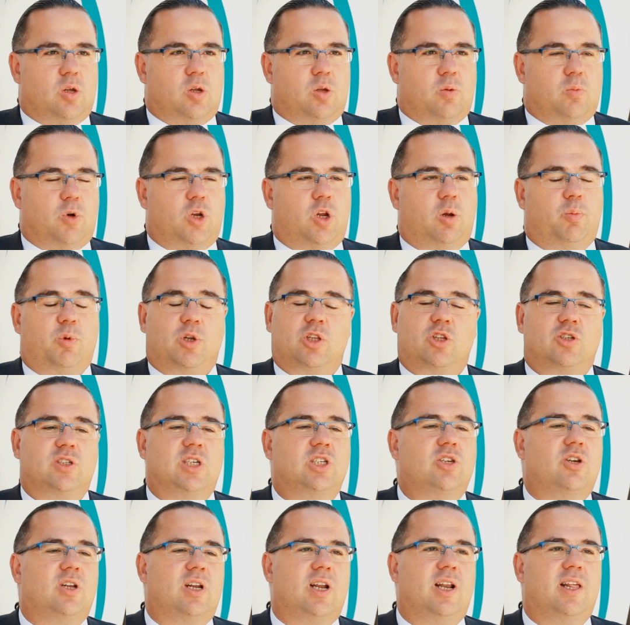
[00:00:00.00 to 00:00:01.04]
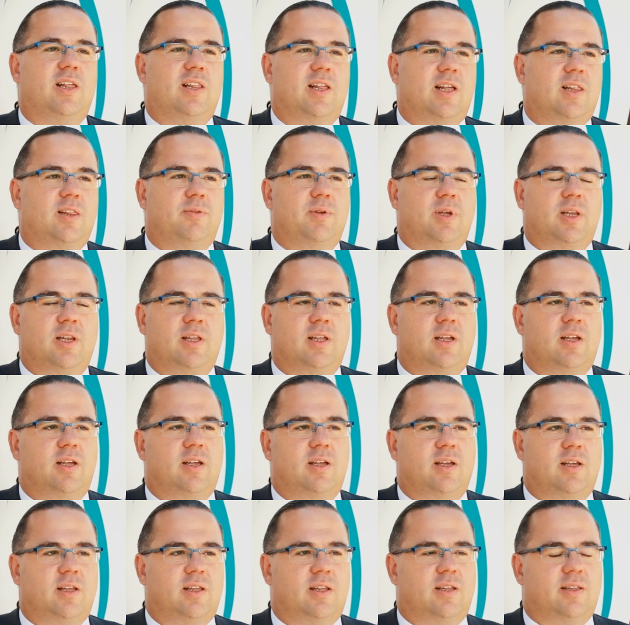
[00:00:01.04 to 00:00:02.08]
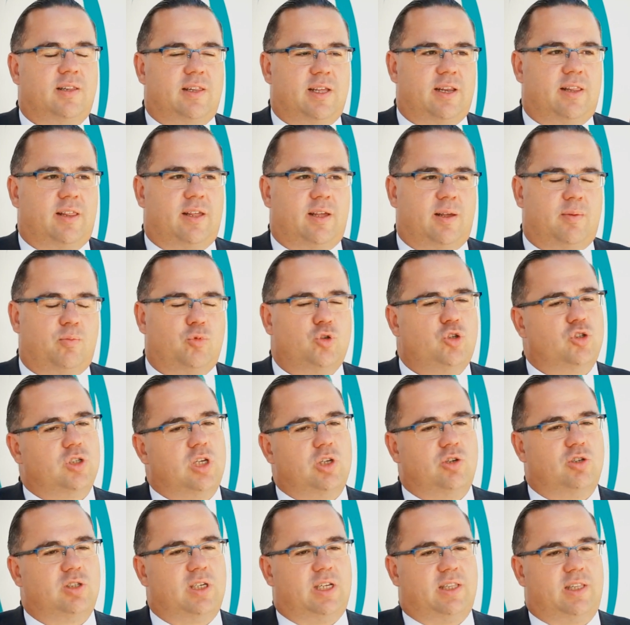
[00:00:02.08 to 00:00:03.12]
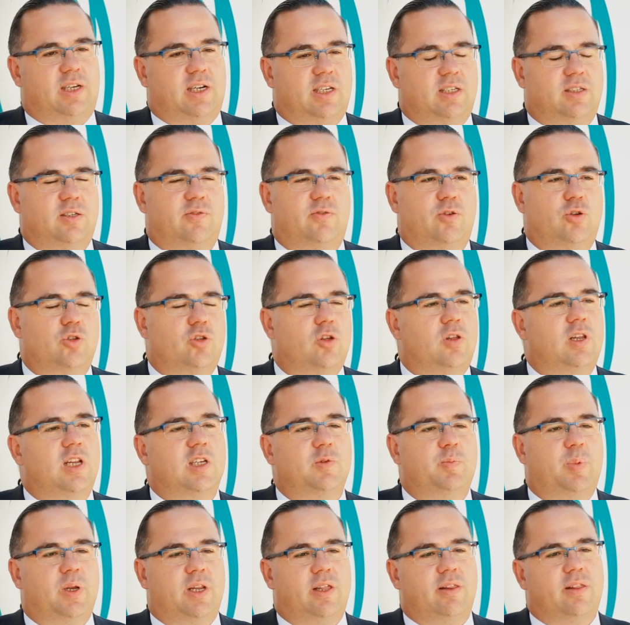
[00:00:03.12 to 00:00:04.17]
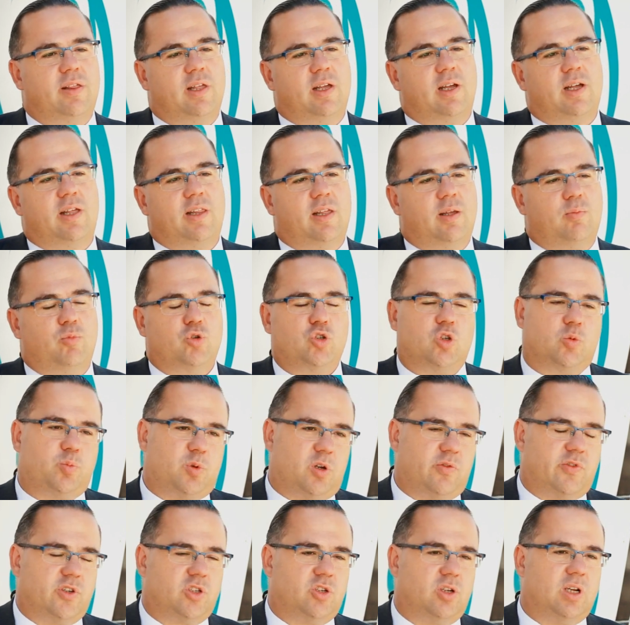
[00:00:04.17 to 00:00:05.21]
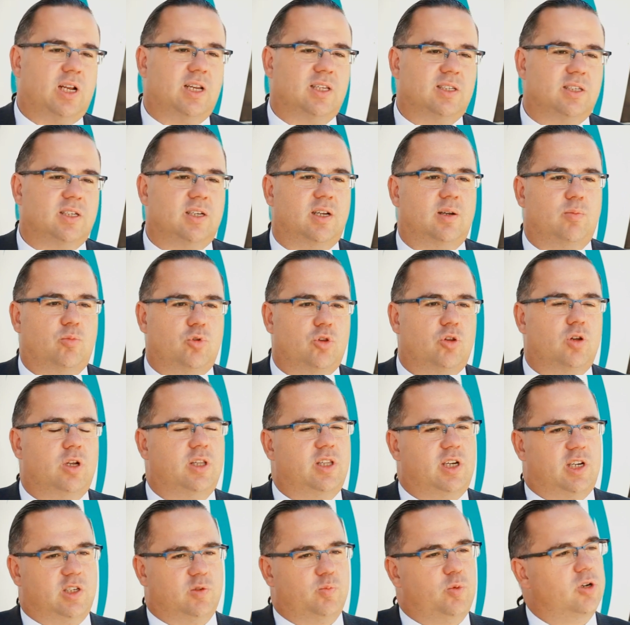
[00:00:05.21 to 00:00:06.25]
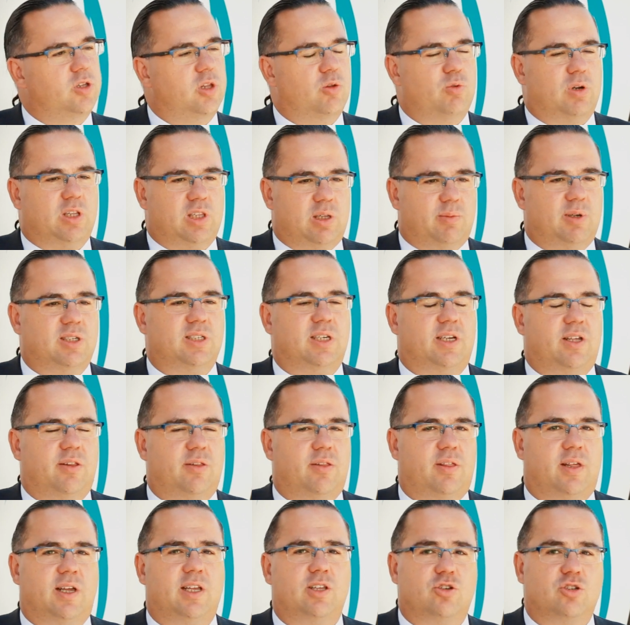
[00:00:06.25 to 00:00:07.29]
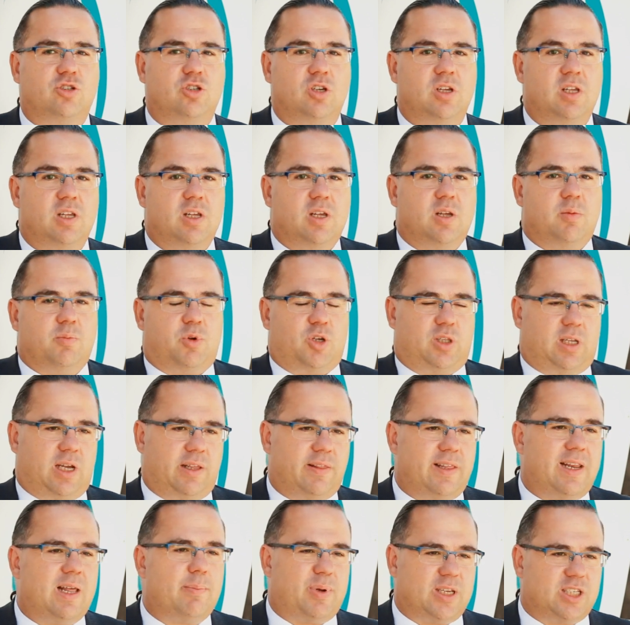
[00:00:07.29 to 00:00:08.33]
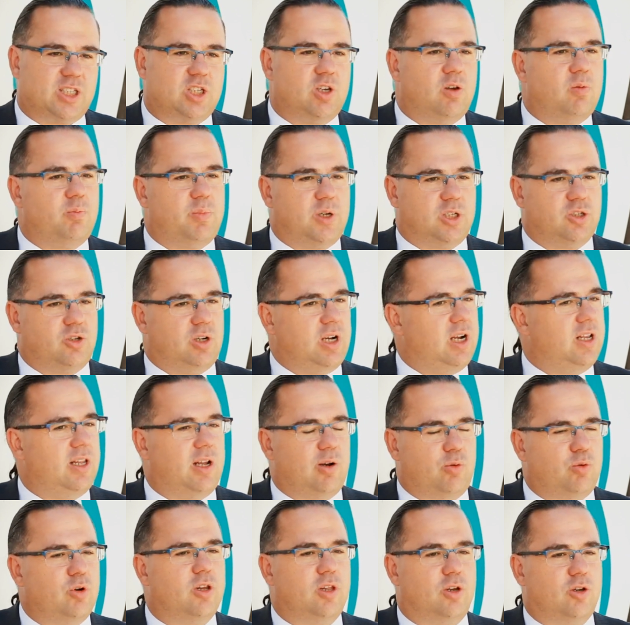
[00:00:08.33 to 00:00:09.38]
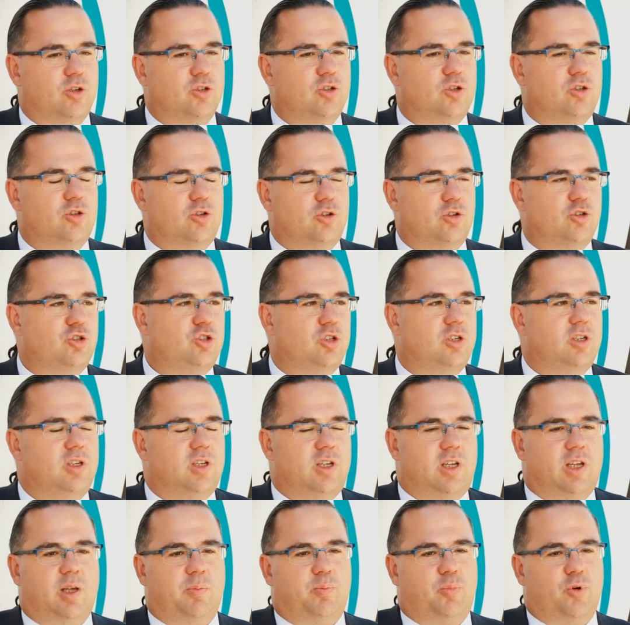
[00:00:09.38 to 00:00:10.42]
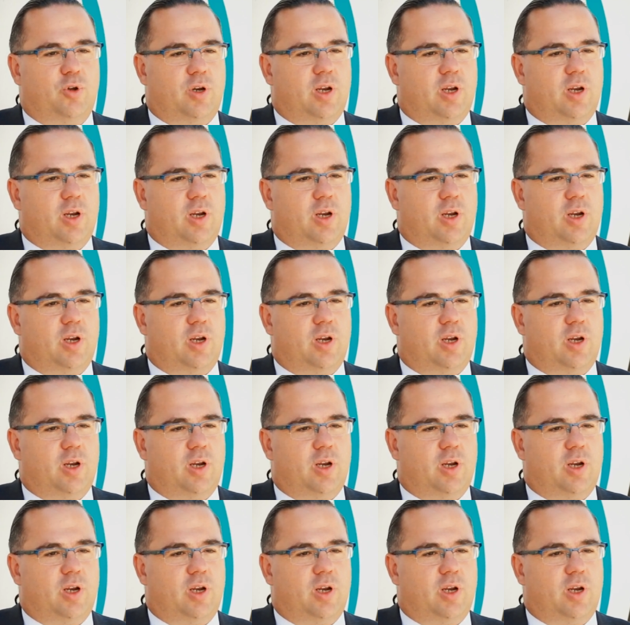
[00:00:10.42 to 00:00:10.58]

Bueno, el proyecto Sacha Realidad viene desde muchos años atrás, fruto de la experiencia de muchos profesionales en el mundo del transporte durante más de 15 años, pero también de la pasión personal de algunos de nosotros eh, por